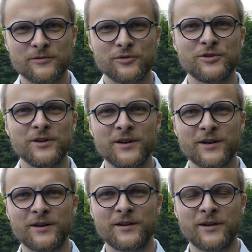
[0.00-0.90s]
To
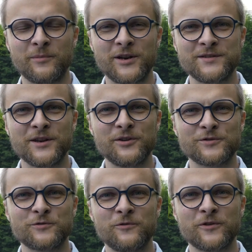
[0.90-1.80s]
sięga
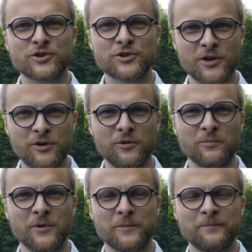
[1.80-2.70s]
hebrajskiego słowa
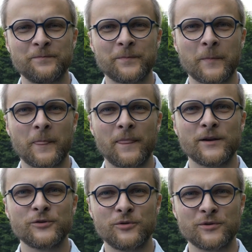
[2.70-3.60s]
shalom,
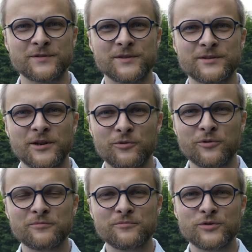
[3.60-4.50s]
które
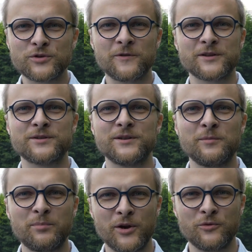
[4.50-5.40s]
oznaczało
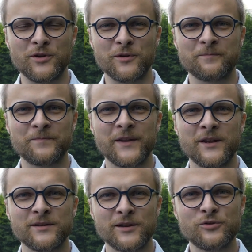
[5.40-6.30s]
doświadczanie pełni.
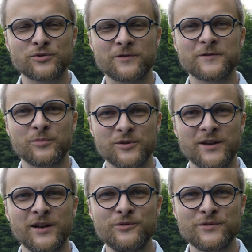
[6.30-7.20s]
Tego, że w
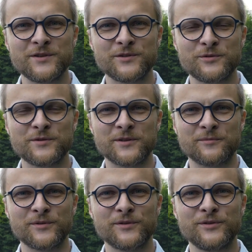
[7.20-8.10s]
spotkaniu z
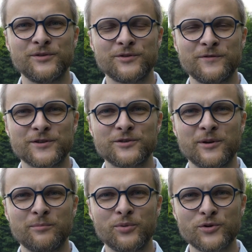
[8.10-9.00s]
Jezusem
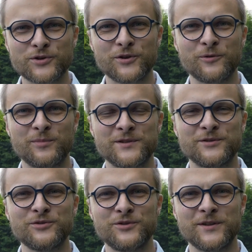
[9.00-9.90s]
doświadczyła Bożej
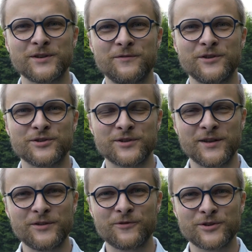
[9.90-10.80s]
obecności na świecie, że
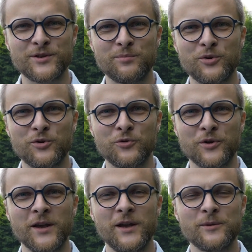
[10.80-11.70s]
ten właśnie
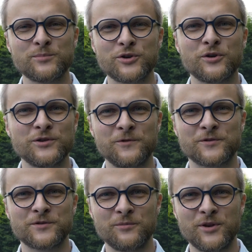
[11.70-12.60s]
pokój przychodzi w
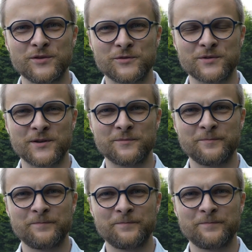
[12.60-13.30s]
osobie Jezusa.